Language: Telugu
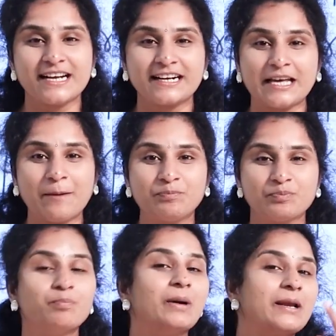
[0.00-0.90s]
చేశాను కదా
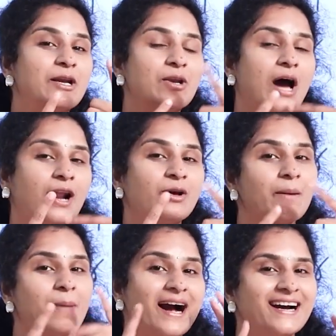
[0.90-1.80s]
మరి
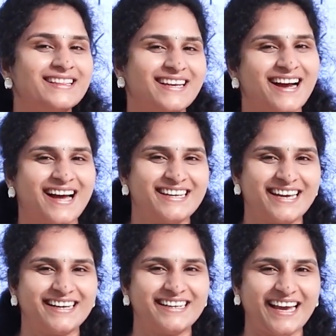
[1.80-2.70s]
నాలుక బాగా తిరగాలి
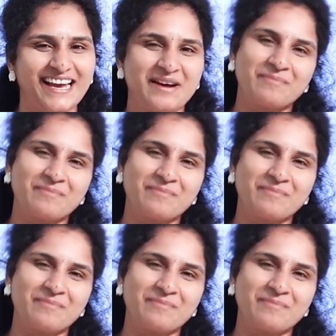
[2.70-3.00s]
అని అంటే